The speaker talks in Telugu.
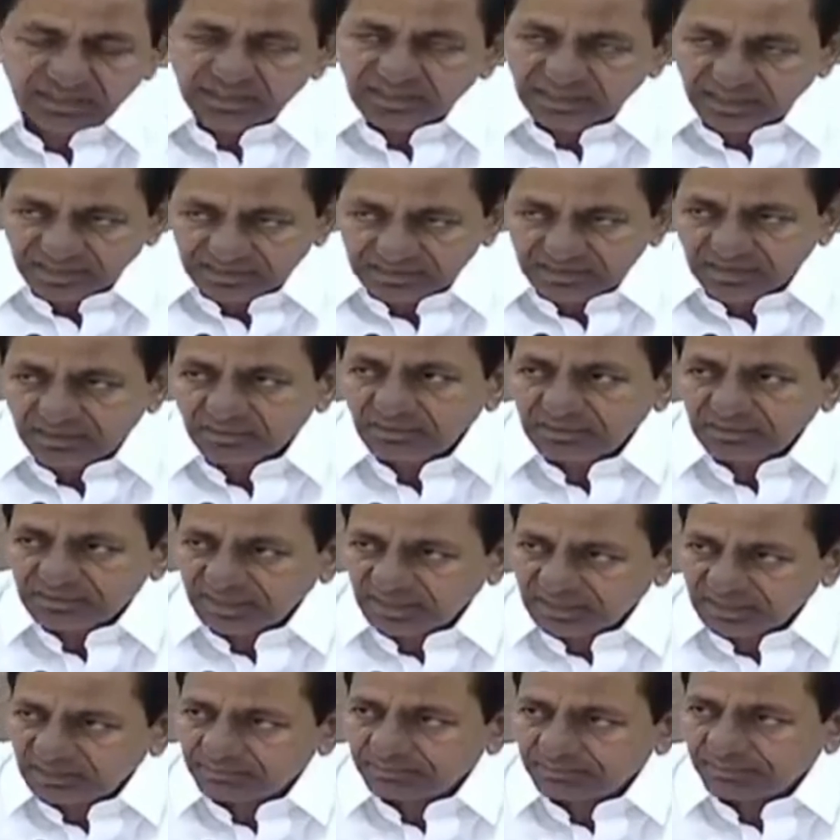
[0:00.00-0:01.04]
కేంద్రం కూడా
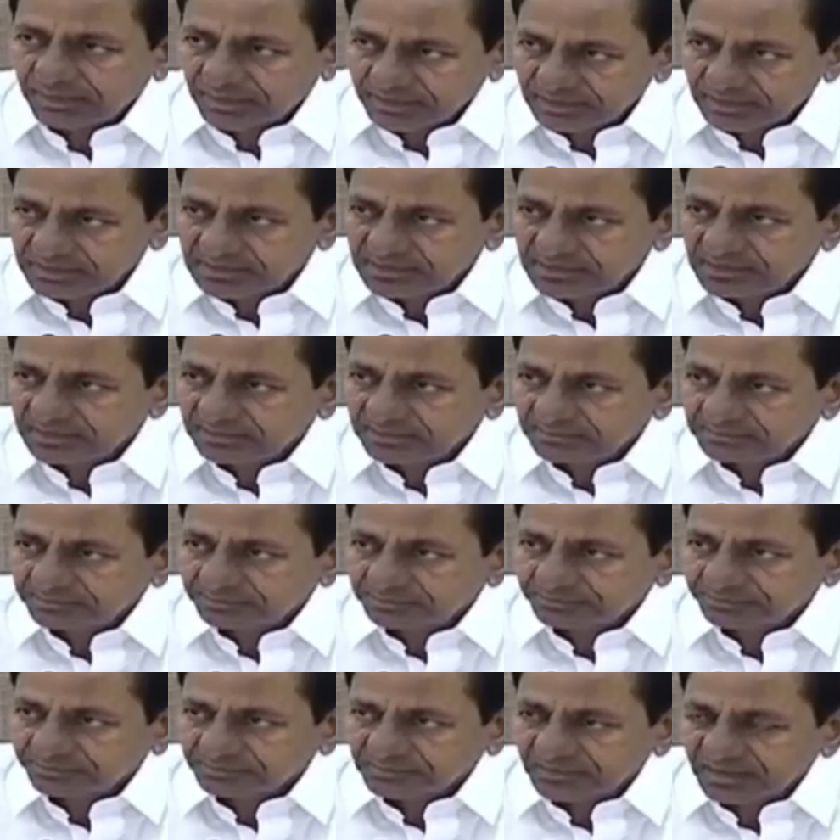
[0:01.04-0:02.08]
దాన్నే పాటించి
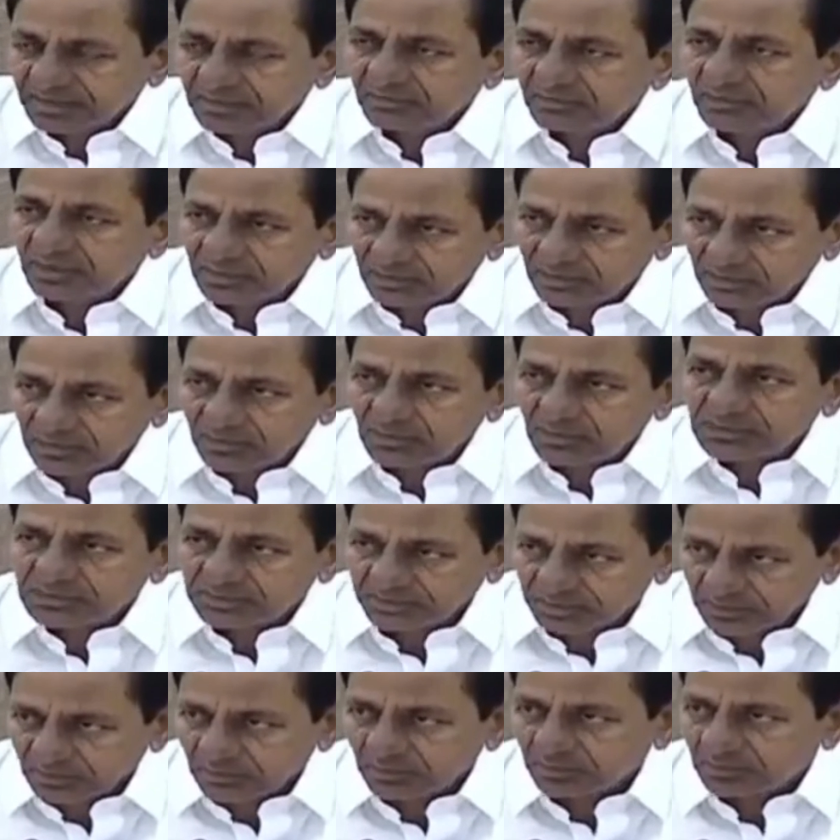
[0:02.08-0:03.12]
వాళ్ళు కూడా కొంచెం
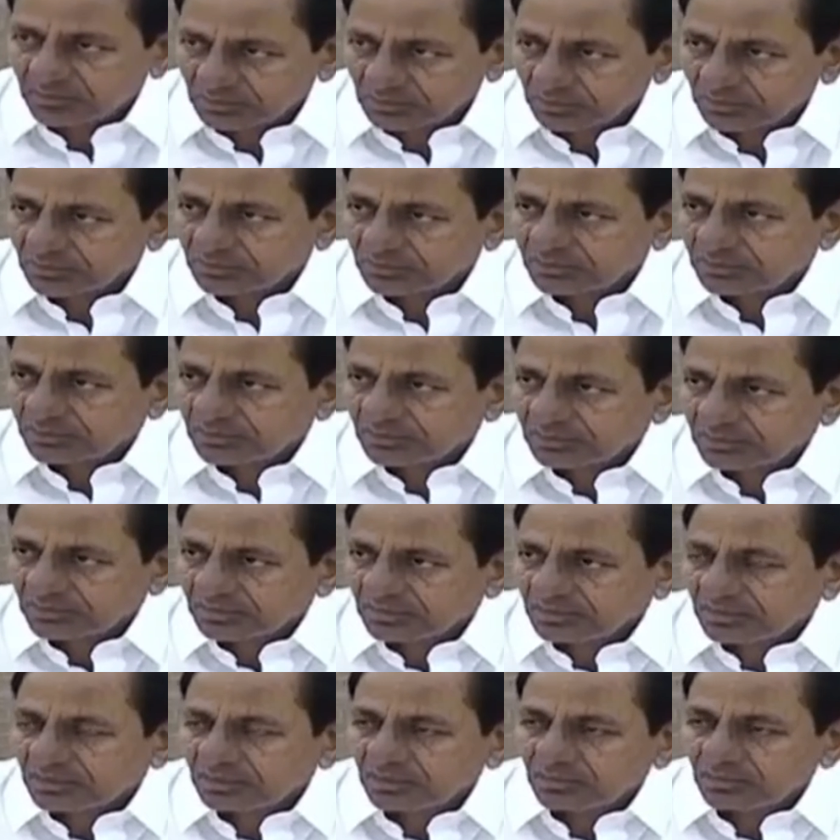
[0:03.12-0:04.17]
వెనుక ముందు
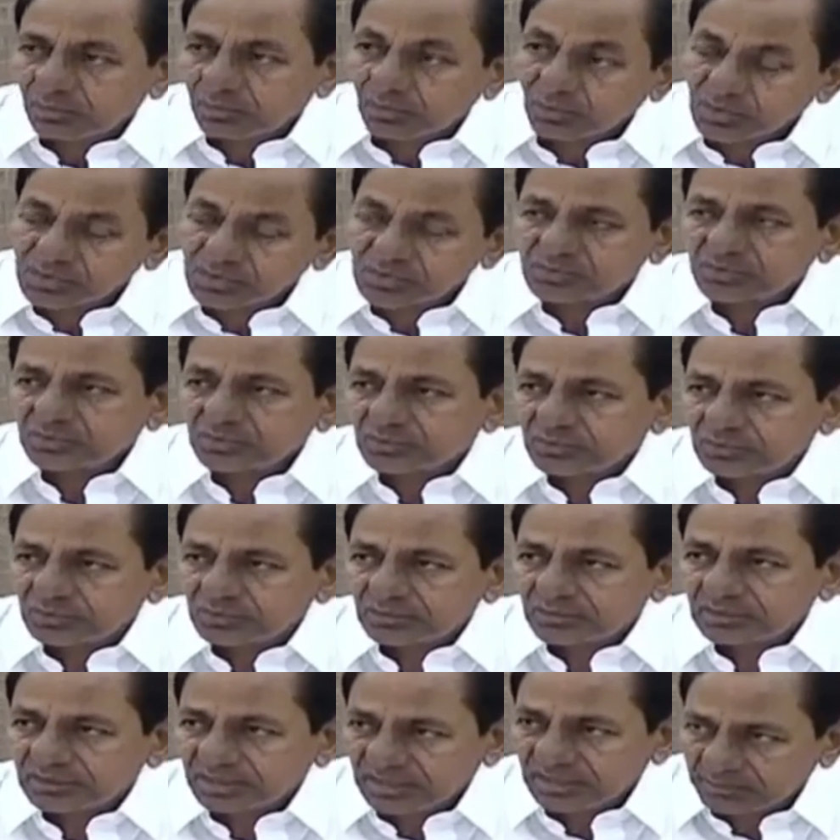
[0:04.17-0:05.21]
పోర్ట్స్
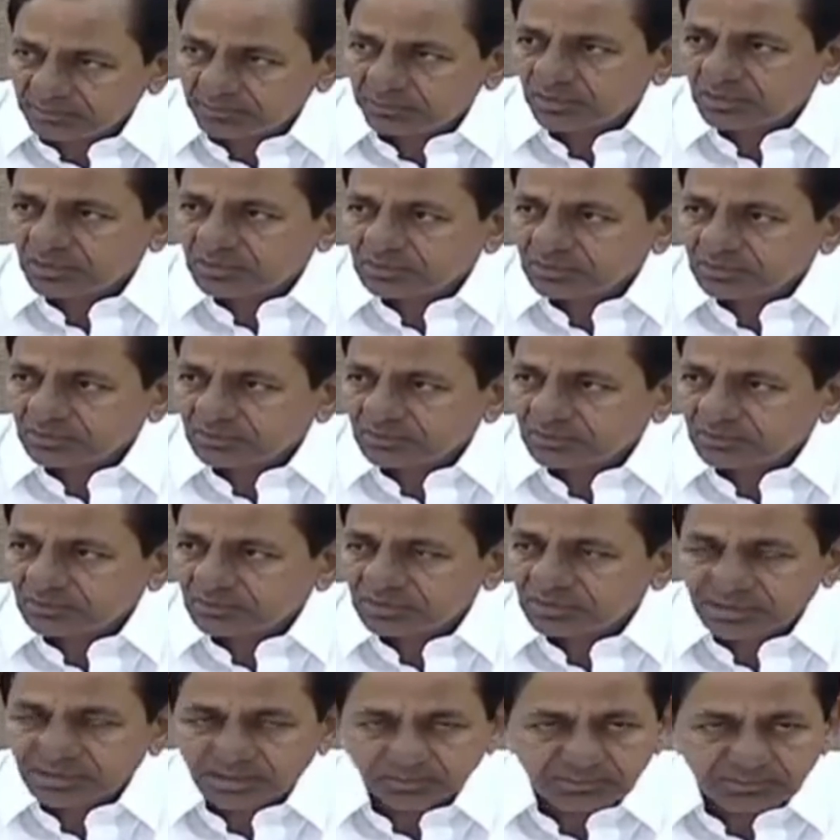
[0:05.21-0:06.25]
ఎయిర్పోర్ట్స్
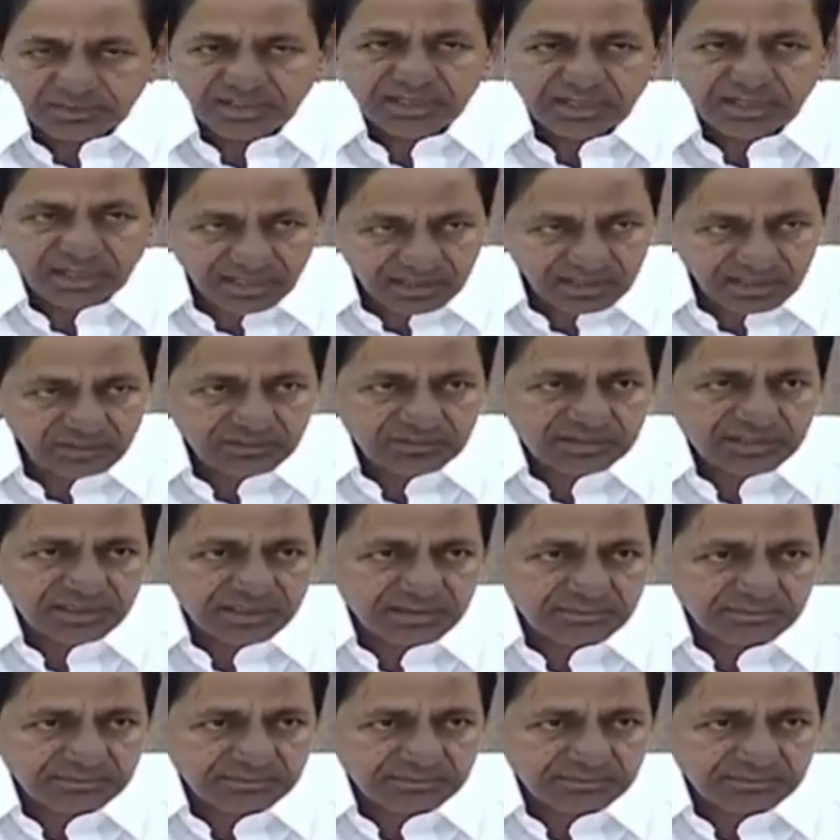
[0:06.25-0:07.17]
కంప్లీట్ లాక్డౌన్ చేయడం